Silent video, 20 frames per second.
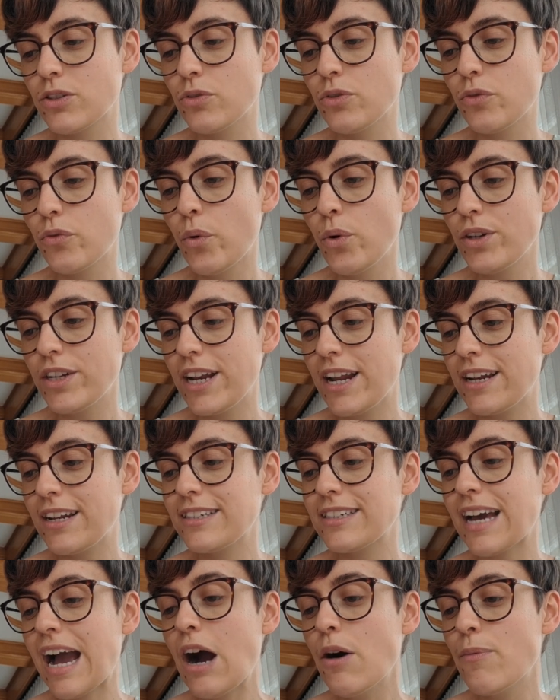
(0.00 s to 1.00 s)
und wohnt in einer
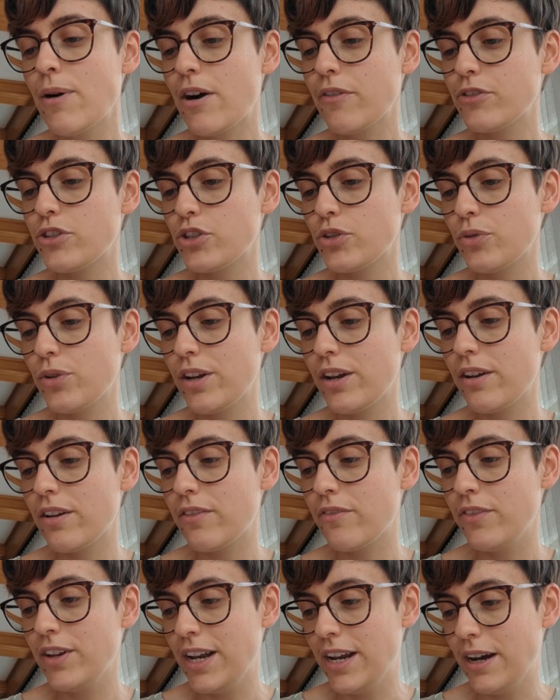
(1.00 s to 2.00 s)
traumhaft schönen
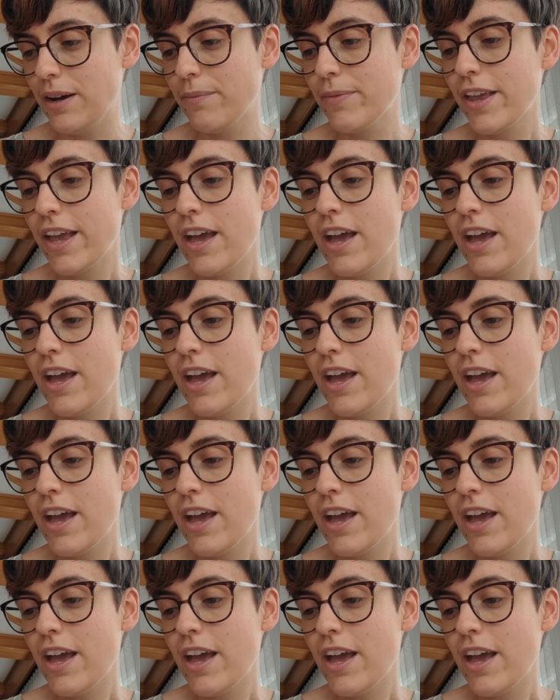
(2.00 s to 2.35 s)
Villa.